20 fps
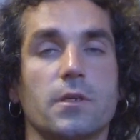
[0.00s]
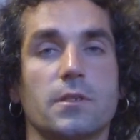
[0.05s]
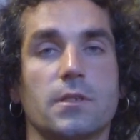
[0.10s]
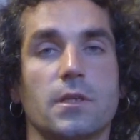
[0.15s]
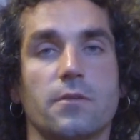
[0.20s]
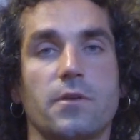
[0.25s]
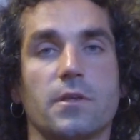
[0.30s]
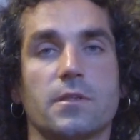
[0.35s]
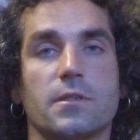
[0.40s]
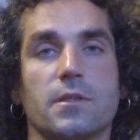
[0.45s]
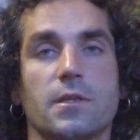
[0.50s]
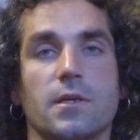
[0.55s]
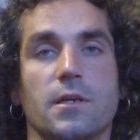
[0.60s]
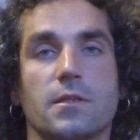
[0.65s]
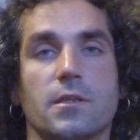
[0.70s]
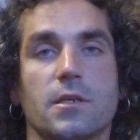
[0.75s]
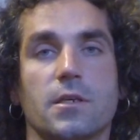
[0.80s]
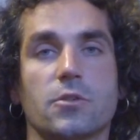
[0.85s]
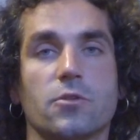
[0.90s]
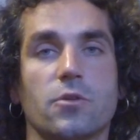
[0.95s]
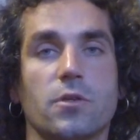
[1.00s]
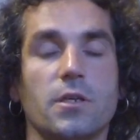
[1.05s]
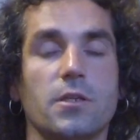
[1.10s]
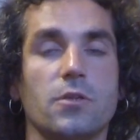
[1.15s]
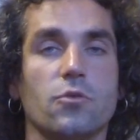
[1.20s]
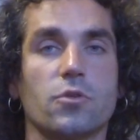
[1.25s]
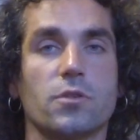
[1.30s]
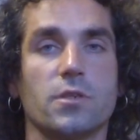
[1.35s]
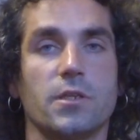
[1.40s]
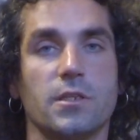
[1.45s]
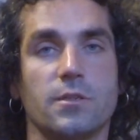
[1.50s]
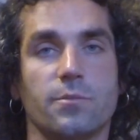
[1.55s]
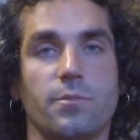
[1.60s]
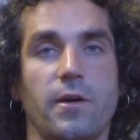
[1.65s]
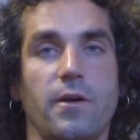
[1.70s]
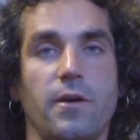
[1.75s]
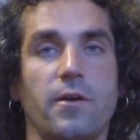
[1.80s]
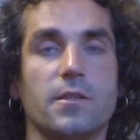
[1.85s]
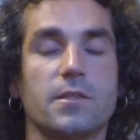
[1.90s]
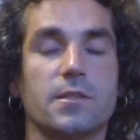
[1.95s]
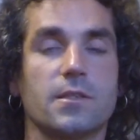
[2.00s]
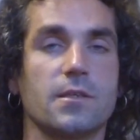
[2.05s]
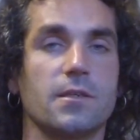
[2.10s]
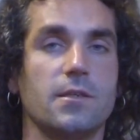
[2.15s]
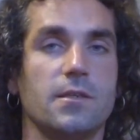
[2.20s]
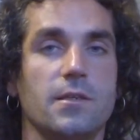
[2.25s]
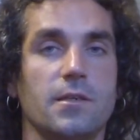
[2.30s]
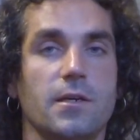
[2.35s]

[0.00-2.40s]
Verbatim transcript: Соответственно, от кожуры нужно избавиться,